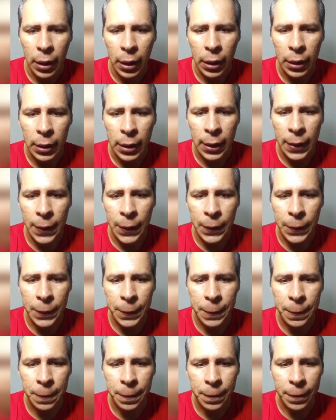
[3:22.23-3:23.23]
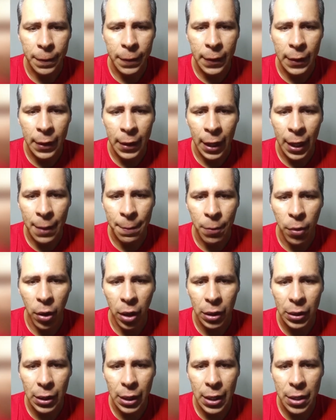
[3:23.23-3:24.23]
Então é
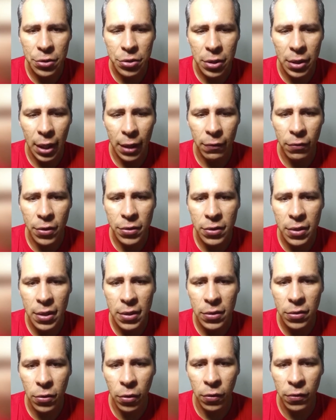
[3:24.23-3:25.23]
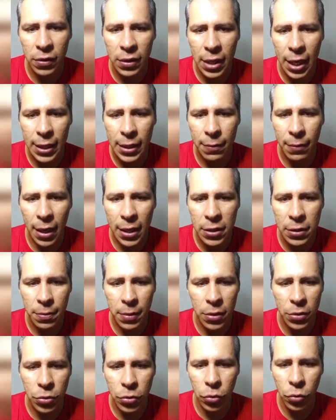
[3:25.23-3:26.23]
importante né, vocês convidarem mais
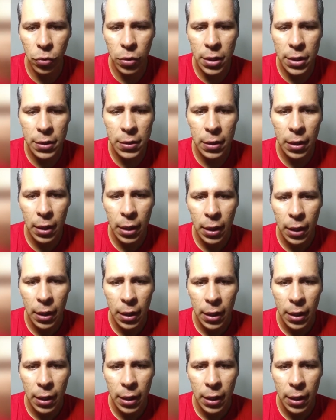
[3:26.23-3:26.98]
pessoas